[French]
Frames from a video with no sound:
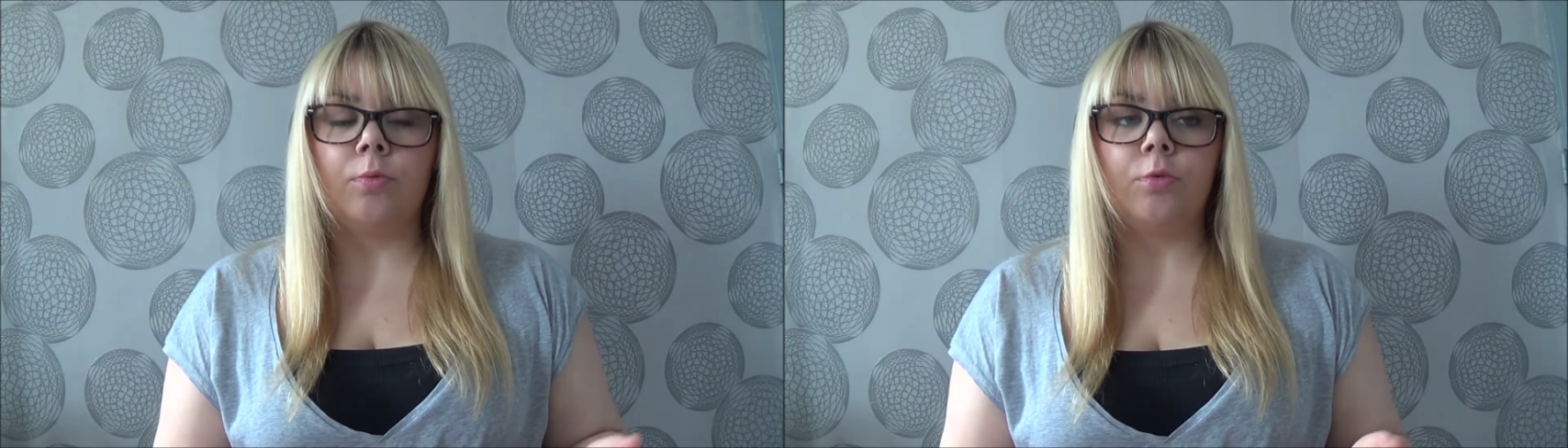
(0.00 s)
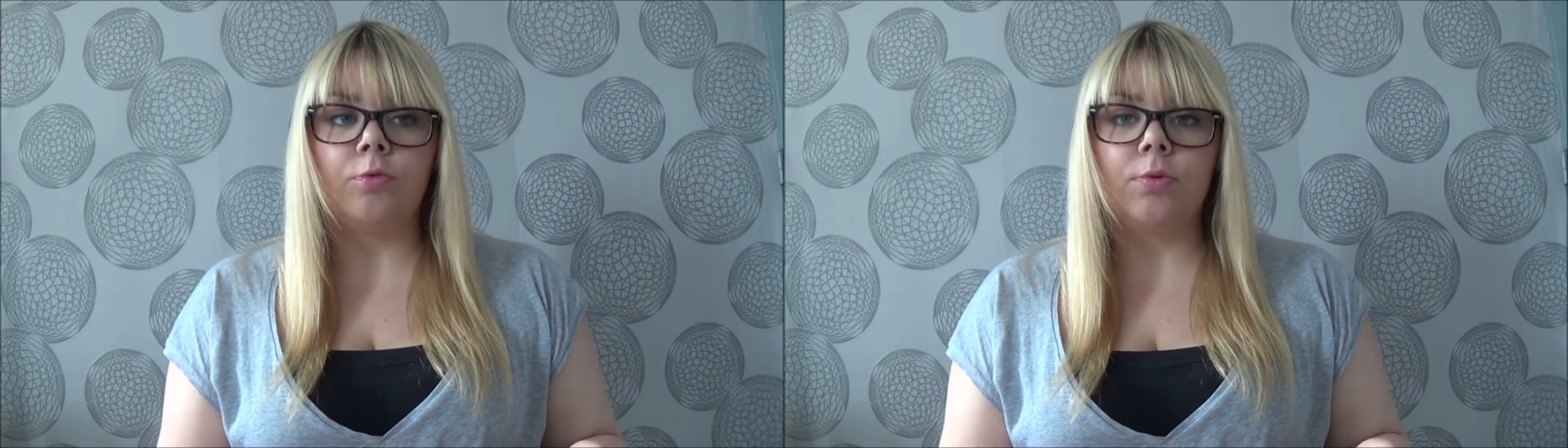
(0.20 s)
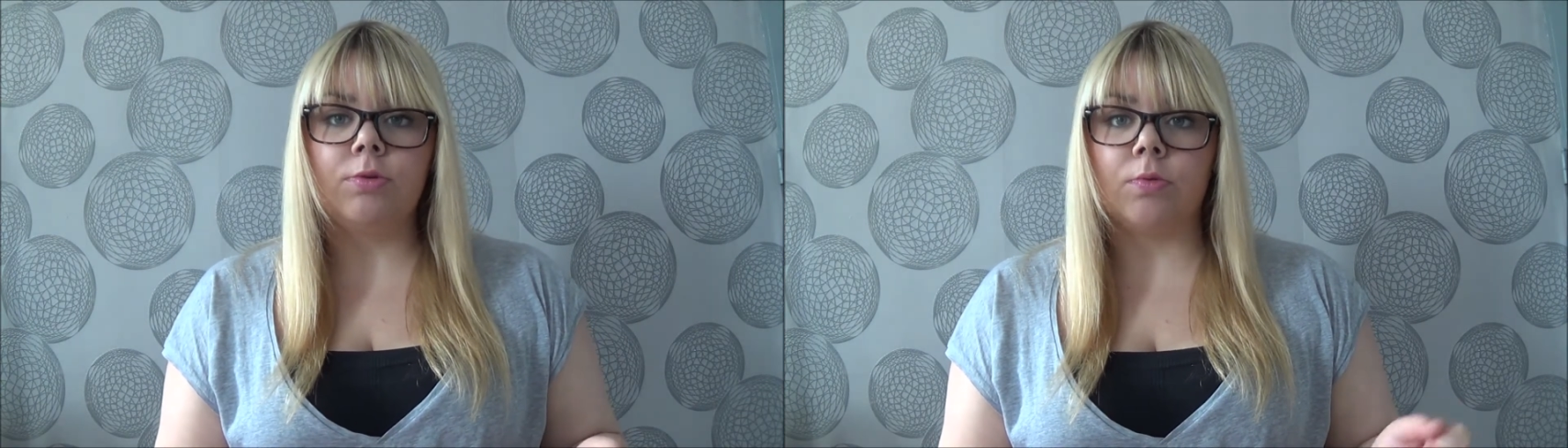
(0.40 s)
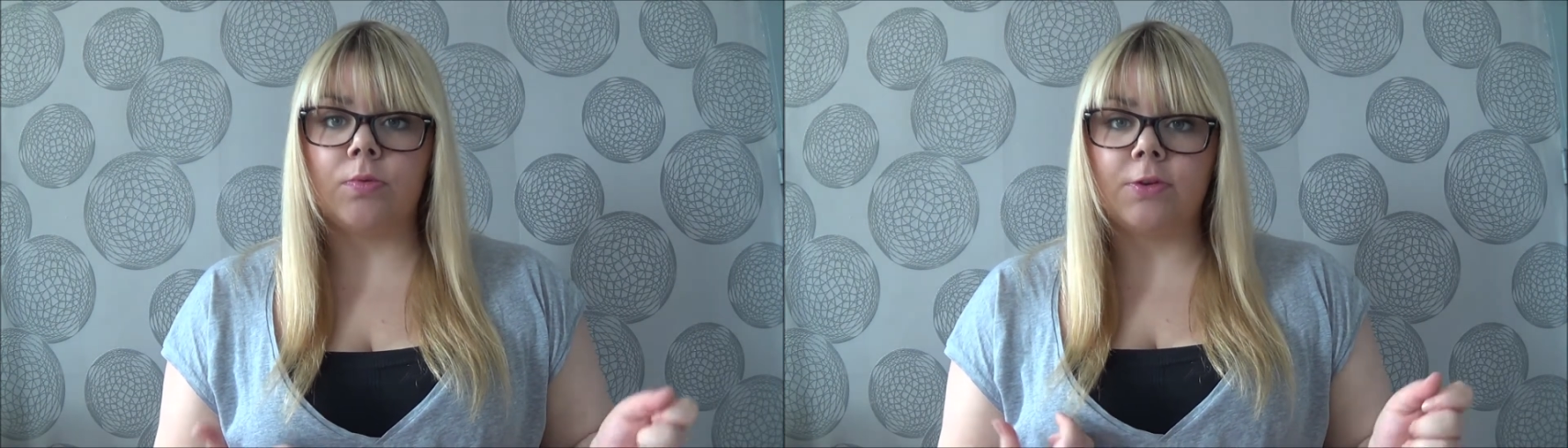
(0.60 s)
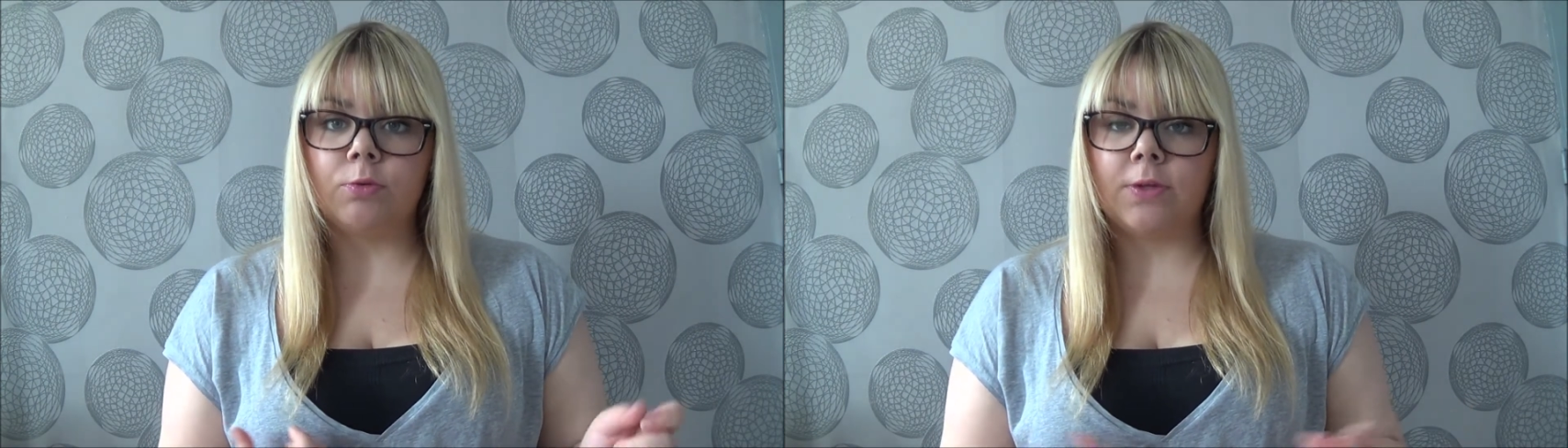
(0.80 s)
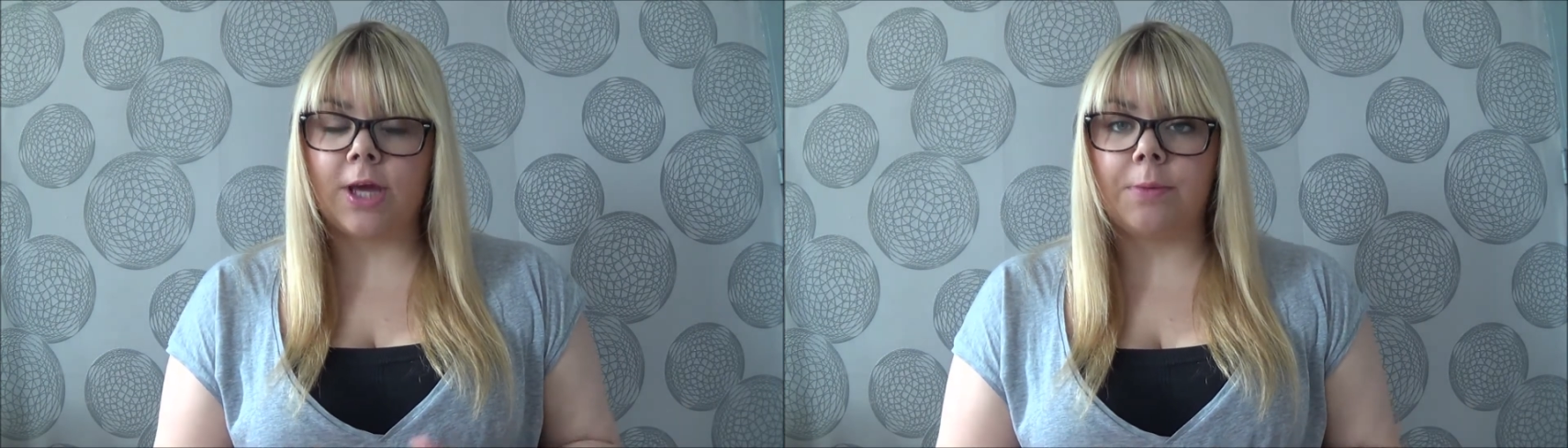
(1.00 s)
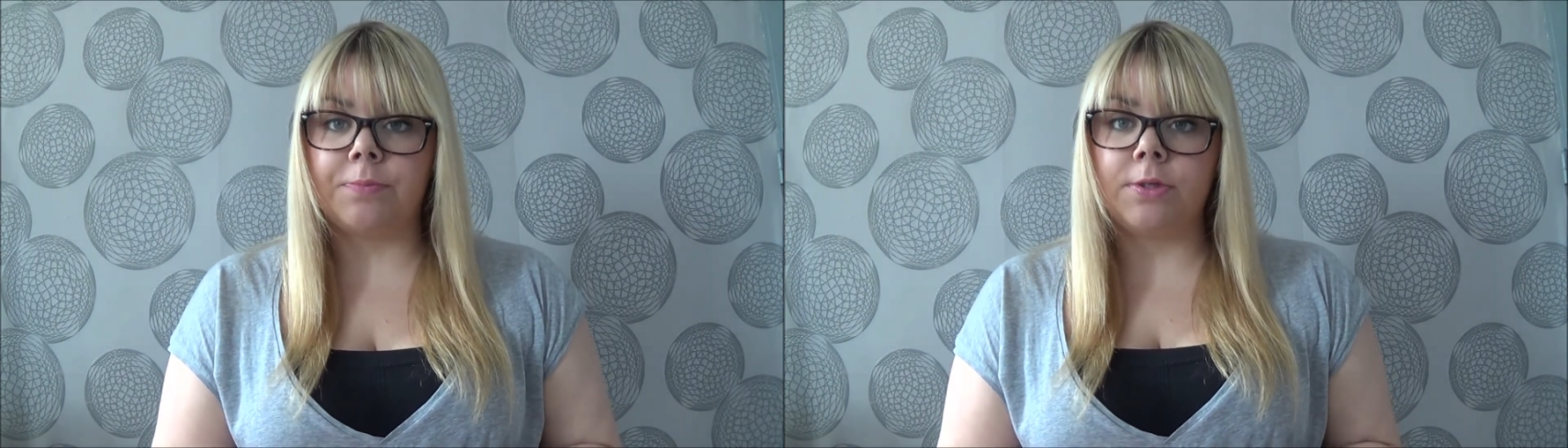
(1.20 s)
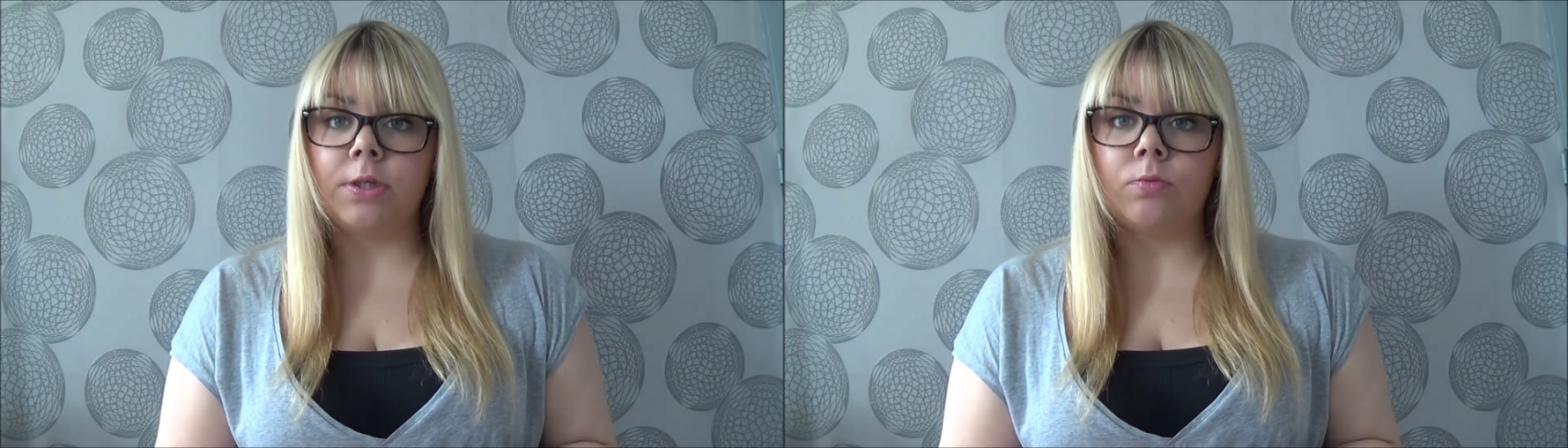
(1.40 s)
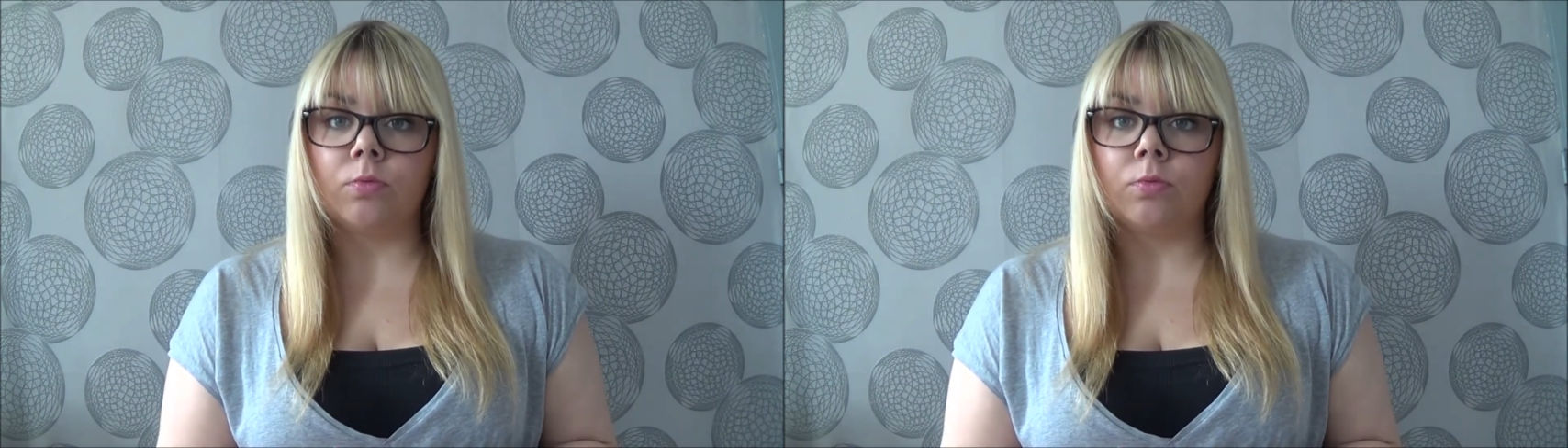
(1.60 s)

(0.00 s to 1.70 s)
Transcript: produits de phytothérapie,